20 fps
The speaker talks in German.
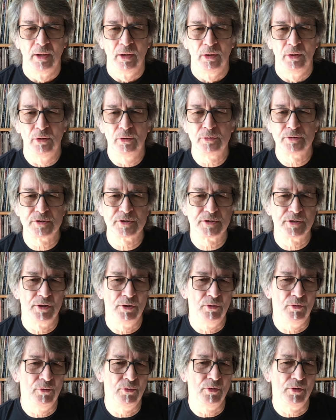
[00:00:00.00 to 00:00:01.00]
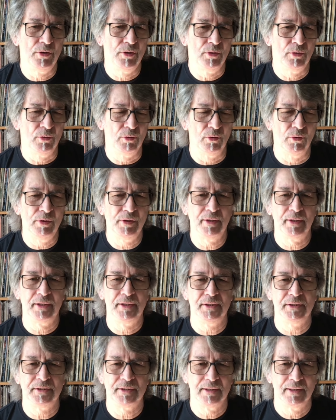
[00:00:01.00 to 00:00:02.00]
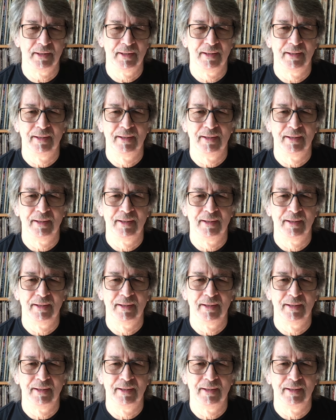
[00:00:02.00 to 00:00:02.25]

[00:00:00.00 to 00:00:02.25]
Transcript: Lutz Lühl Ulrich,